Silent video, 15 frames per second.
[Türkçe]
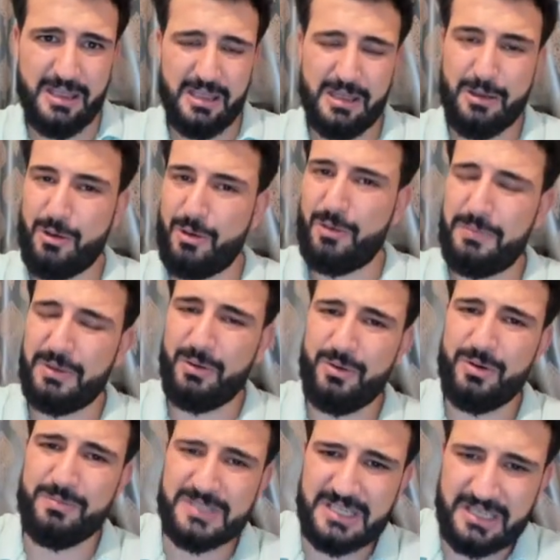Ee,
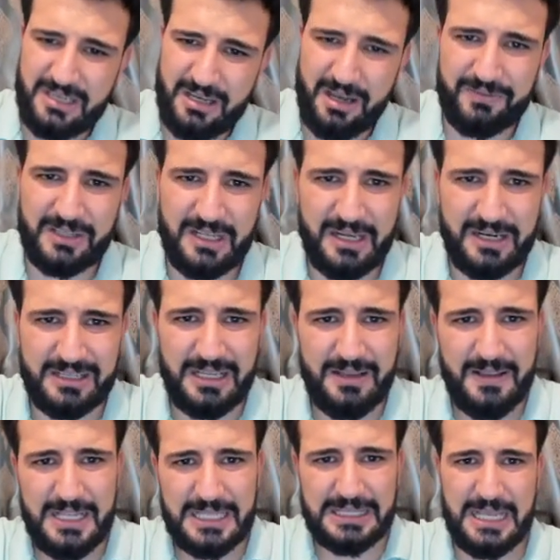önümüzdeki
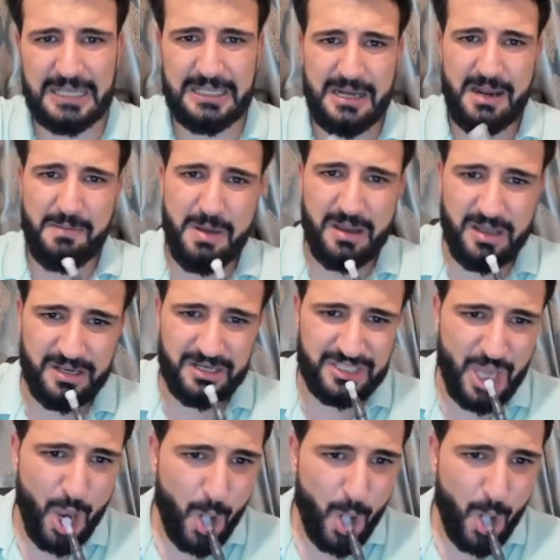haftalarda tekrar bakarız.